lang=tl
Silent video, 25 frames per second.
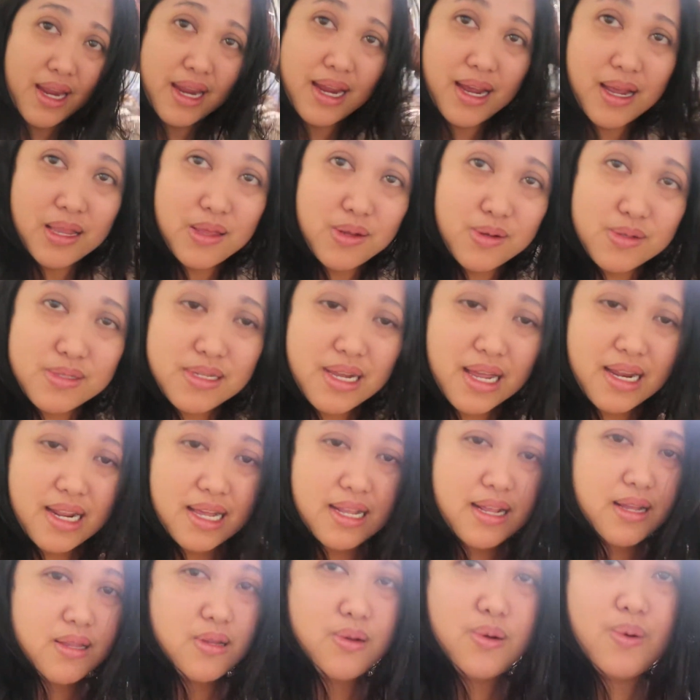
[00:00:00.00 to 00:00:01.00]
Itong sana
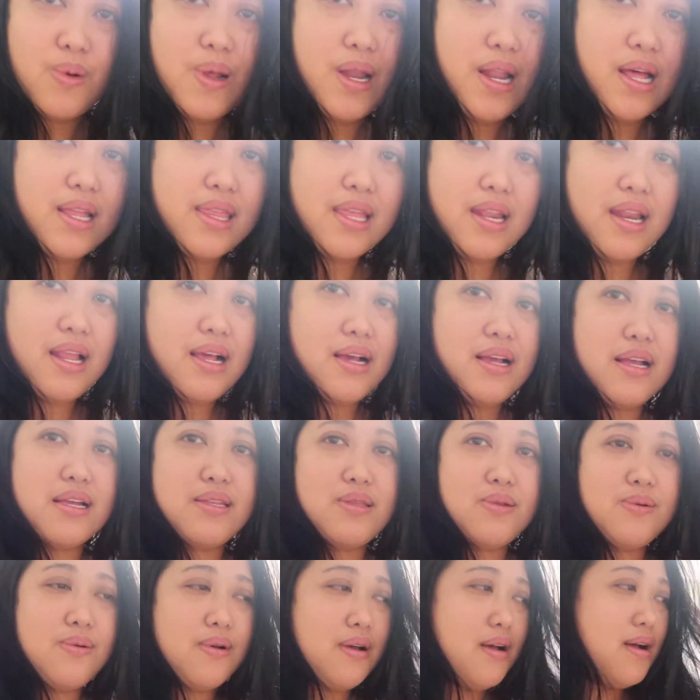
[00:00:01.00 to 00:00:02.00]
na to, wala talaga
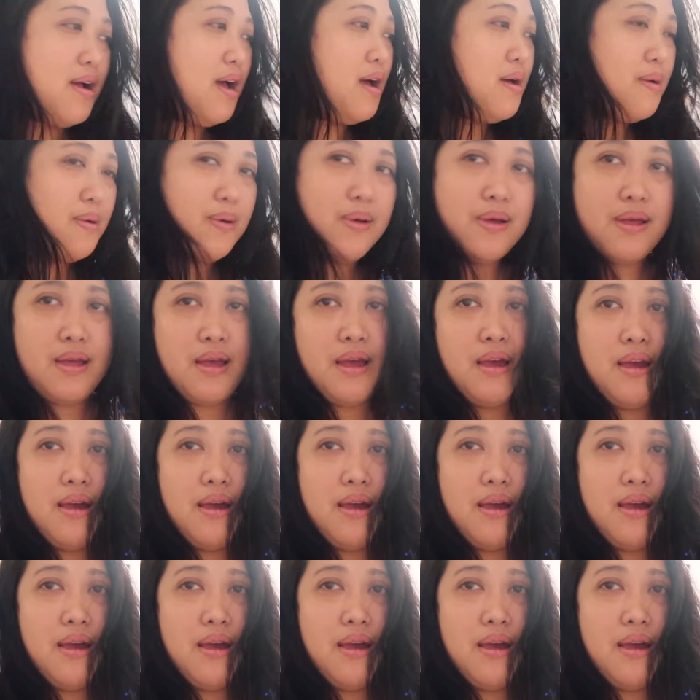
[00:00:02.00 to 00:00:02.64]
itong kaga...